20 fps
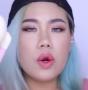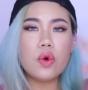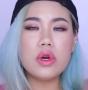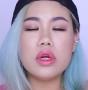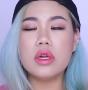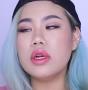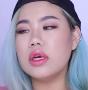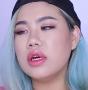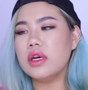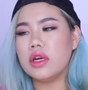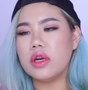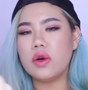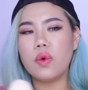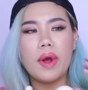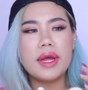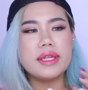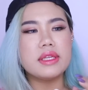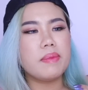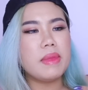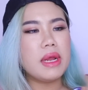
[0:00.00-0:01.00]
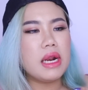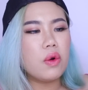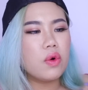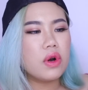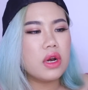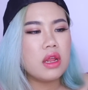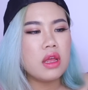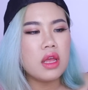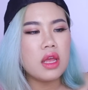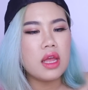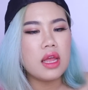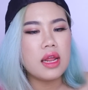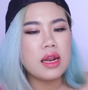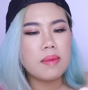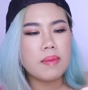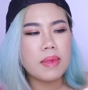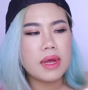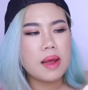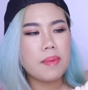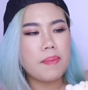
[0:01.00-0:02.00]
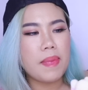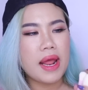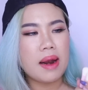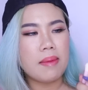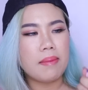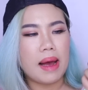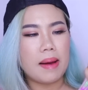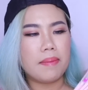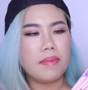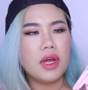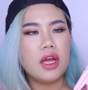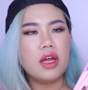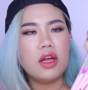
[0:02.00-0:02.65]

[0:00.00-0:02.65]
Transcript: รุ่นอื่นๆด้วยจะมีรุ่นที่ที่ไม่ได้เป็นแบบ